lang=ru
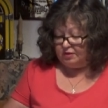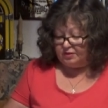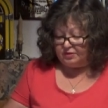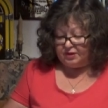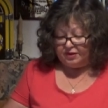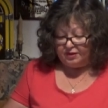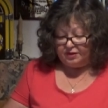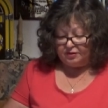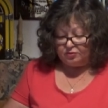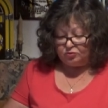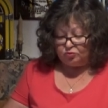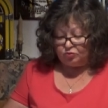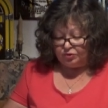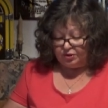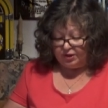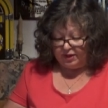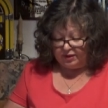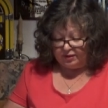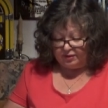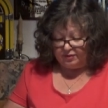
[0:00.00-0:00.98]
Тарелку
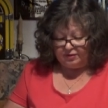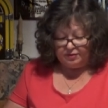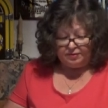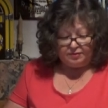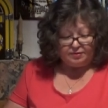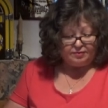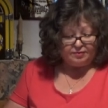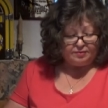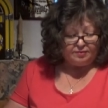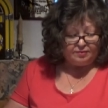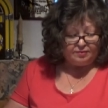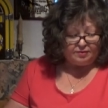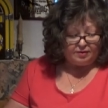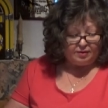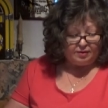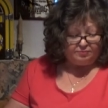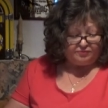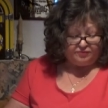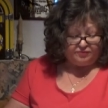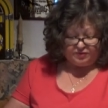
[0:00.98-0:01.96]
я
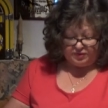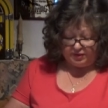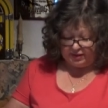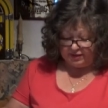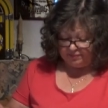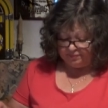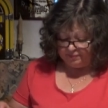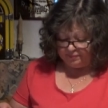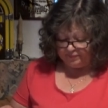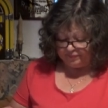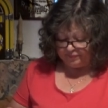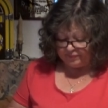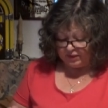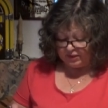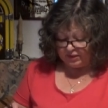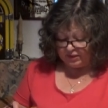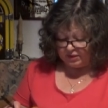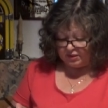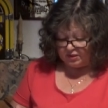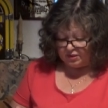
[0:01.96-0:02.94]
обвела.
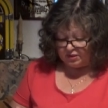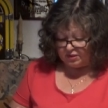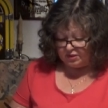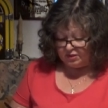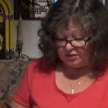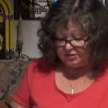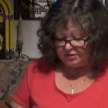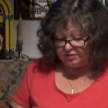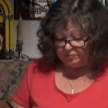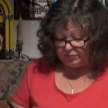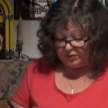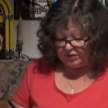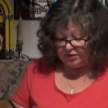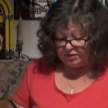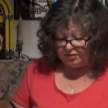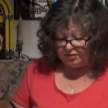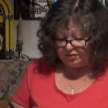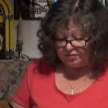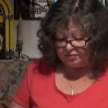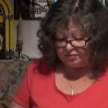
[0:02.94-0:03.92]
И
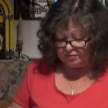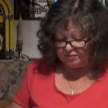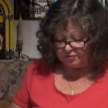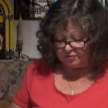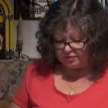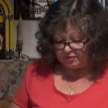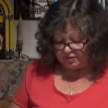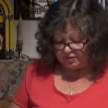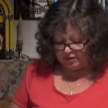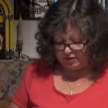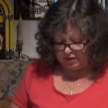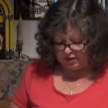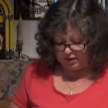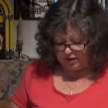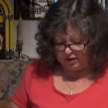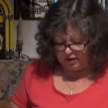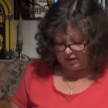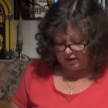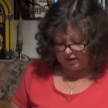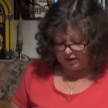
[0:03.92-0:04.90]
теперь
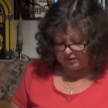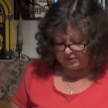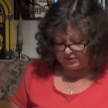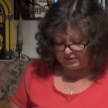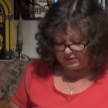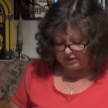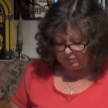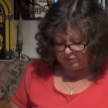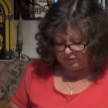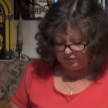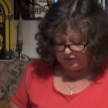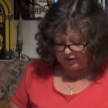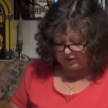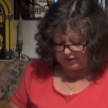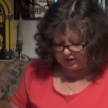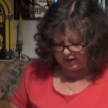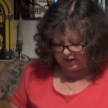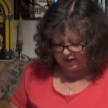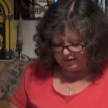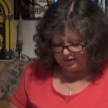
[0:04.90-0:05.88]
от самого
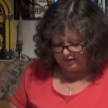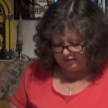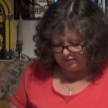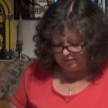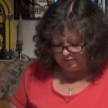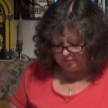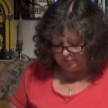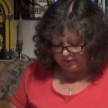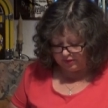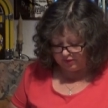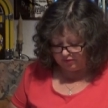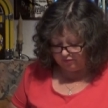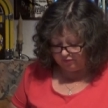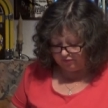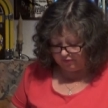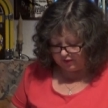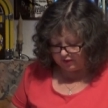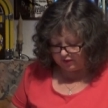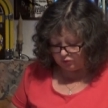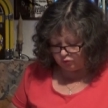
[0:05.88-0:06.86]
края
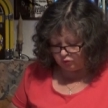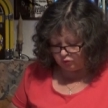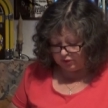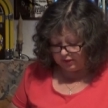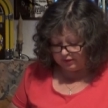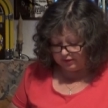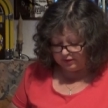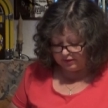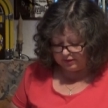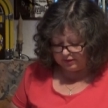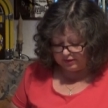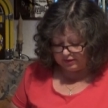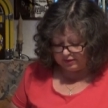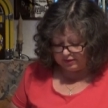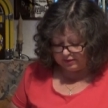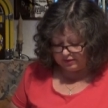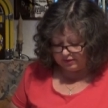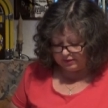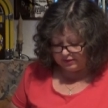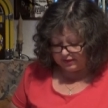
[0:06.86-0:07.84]
первого круга
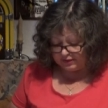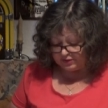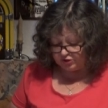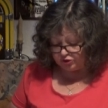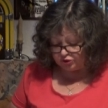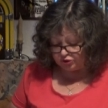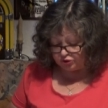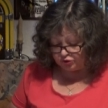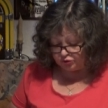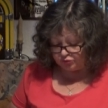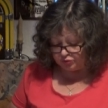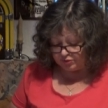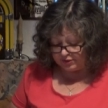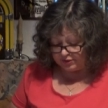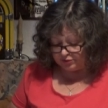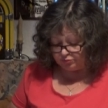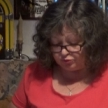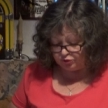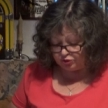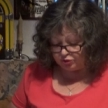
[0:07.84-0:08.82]
я черчу
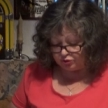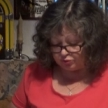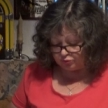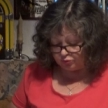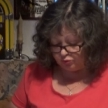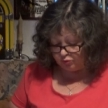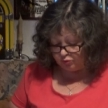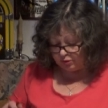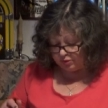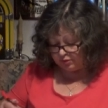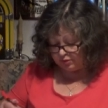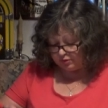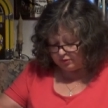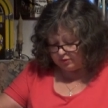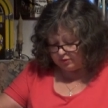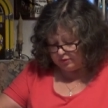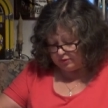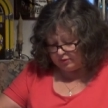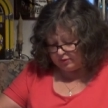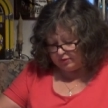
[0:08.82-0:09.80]
следующий круг
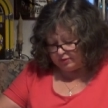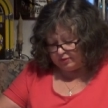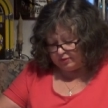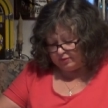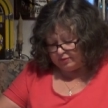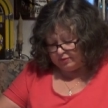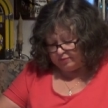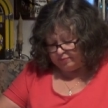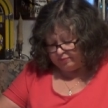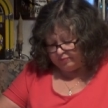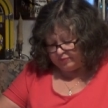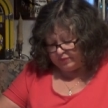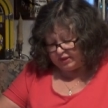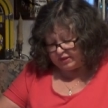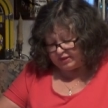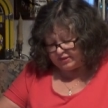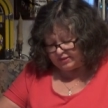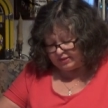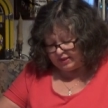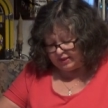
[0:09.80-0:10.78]
на
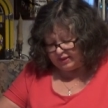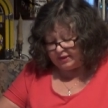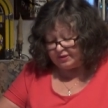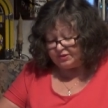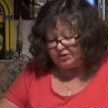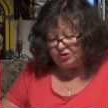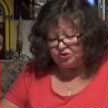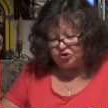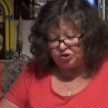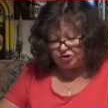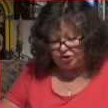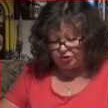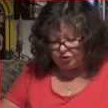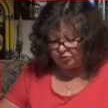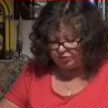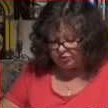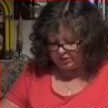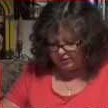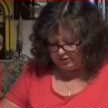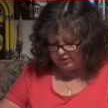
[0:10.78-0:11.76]
расстоянии
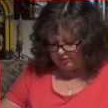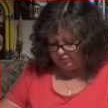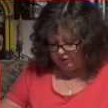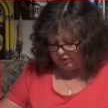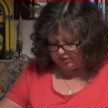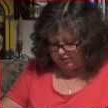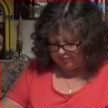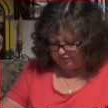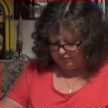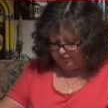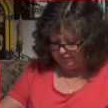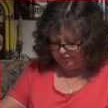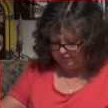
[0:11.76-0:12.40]
4 сантиметров.